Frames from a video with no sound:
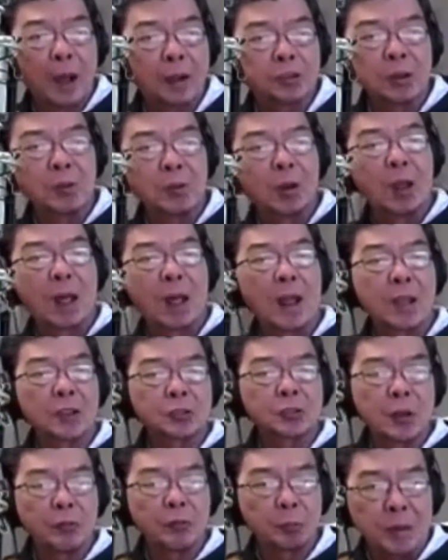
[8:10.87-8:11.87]

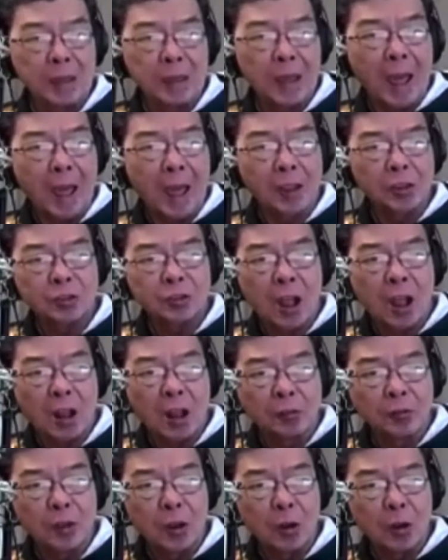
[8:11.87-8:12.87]
Nagsimula na sa
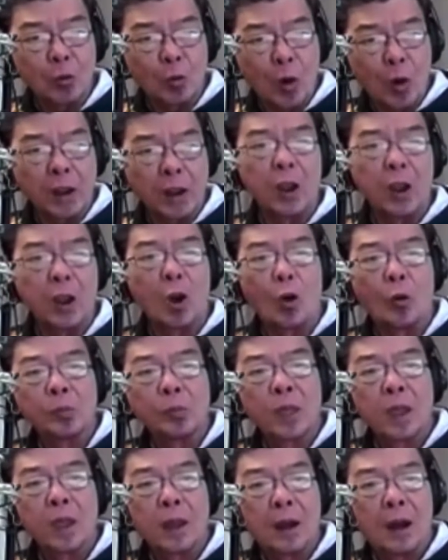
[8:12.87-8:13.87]
PHLD
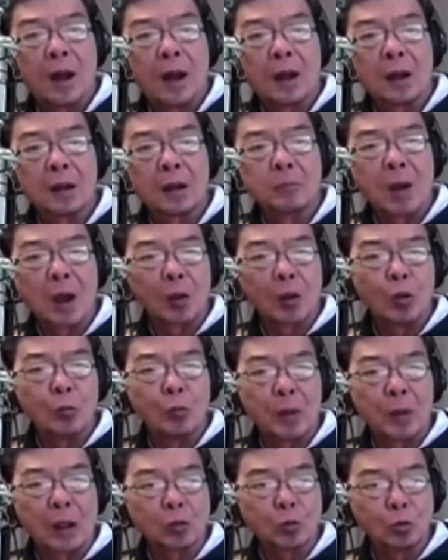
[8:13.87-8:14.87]
Radio ang
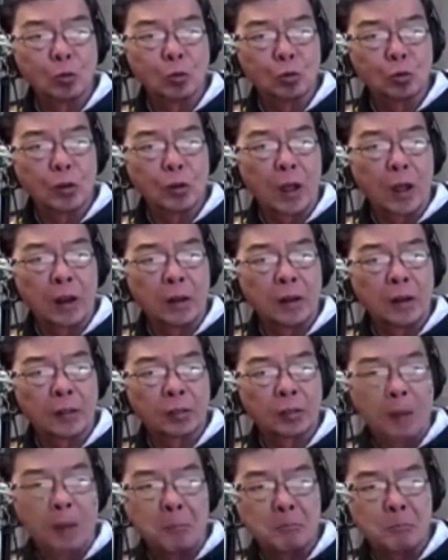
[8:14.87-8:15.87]
bagong
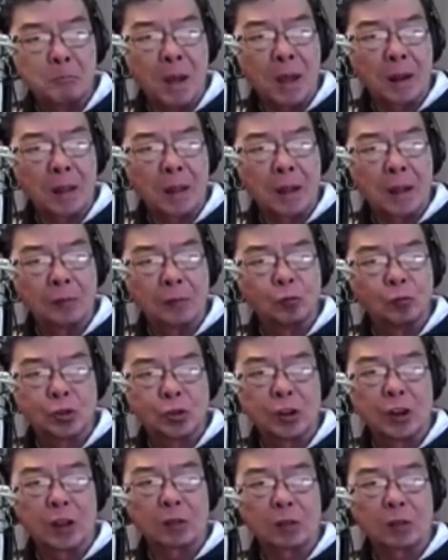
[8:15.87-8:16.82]
palatuntunan ng tambalang